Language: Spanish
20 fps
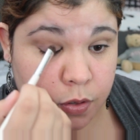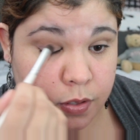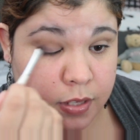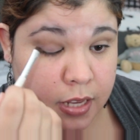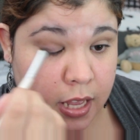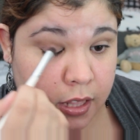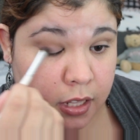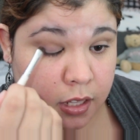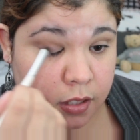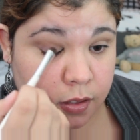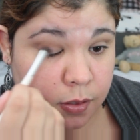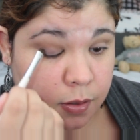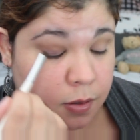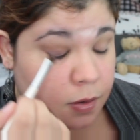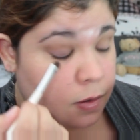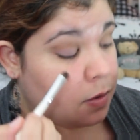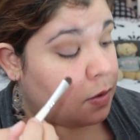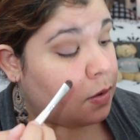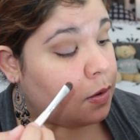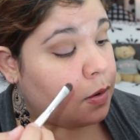
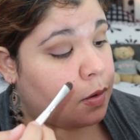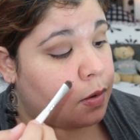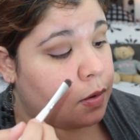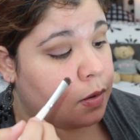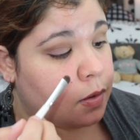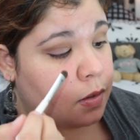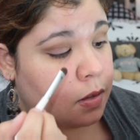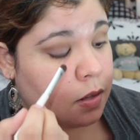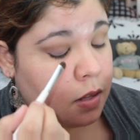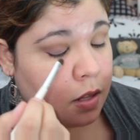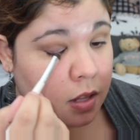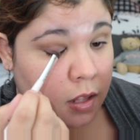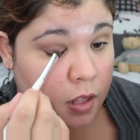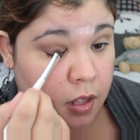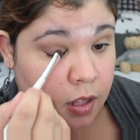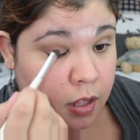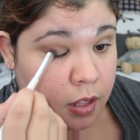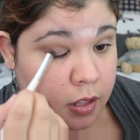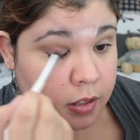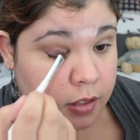rosadito
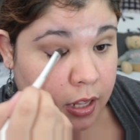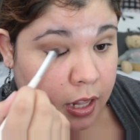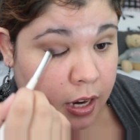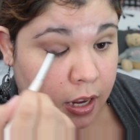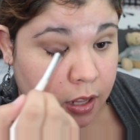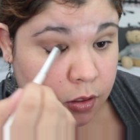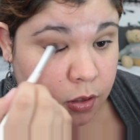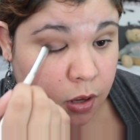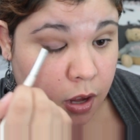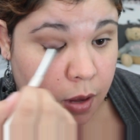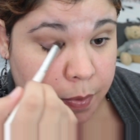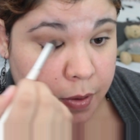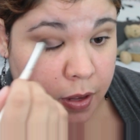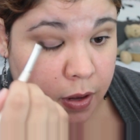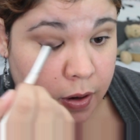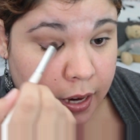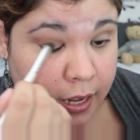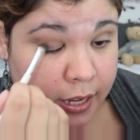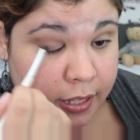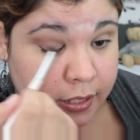tirando a
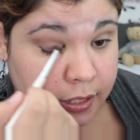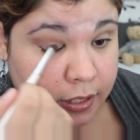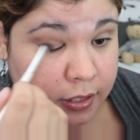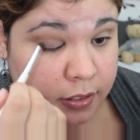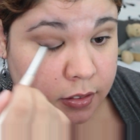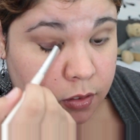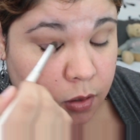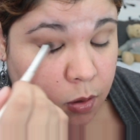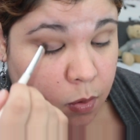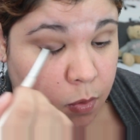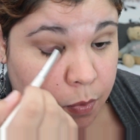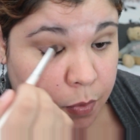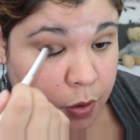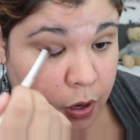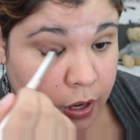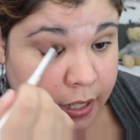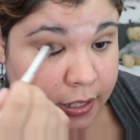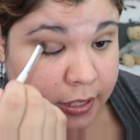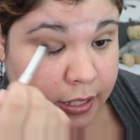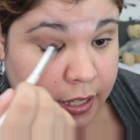violeta o un
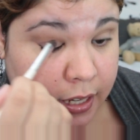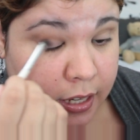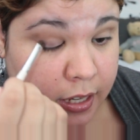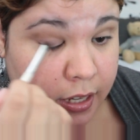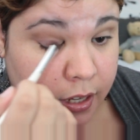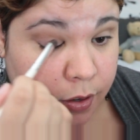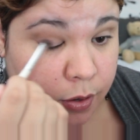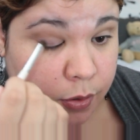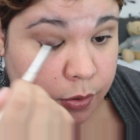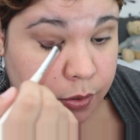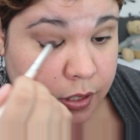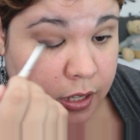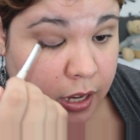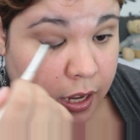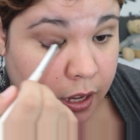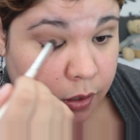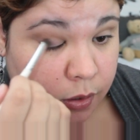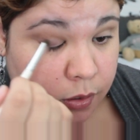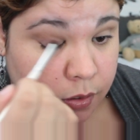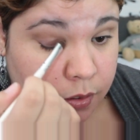violeta
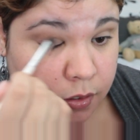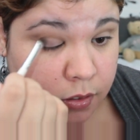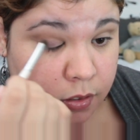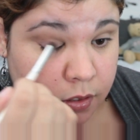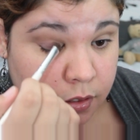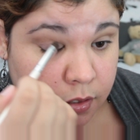rosado.